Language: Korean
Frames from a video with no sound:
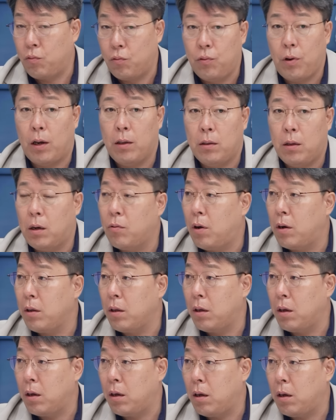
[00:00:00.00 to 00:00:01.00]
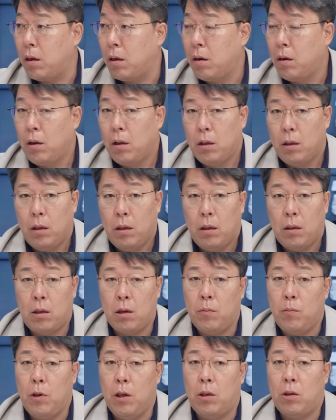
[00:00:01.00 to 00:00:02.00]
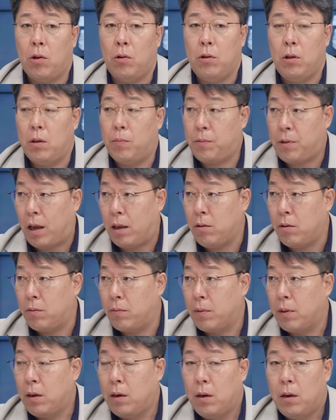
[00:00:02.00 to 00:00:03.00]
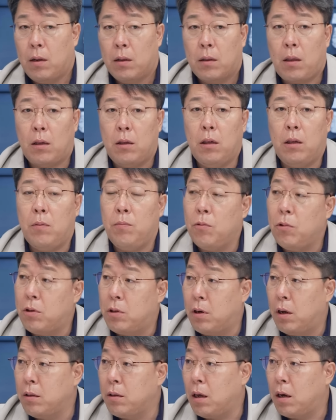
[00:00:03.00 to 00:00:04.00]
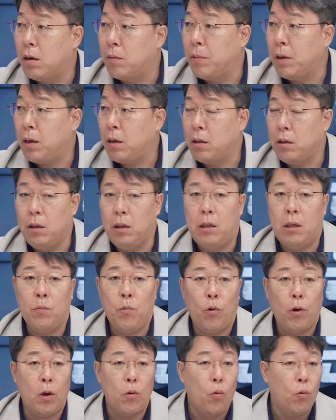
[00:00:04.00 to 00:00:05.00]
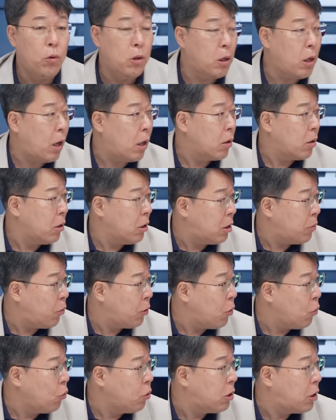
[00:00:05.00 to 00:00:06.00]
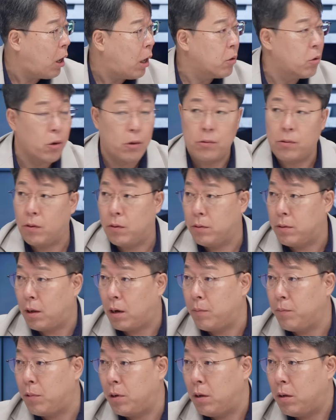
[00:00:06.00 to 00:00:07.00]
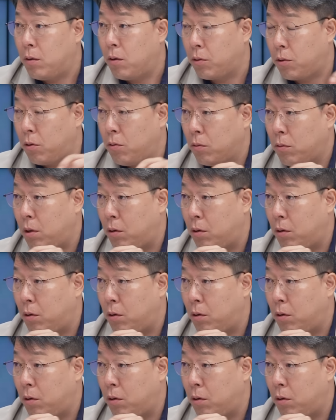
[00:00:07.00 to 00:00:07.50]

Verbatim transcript: 그 뉴라이트라고 하는 게 예. 지금 2024년 딱 20년 지난 다음에 25개 요직이 25개 요직이 앉아 있어요 이 사람들이 어떤 어.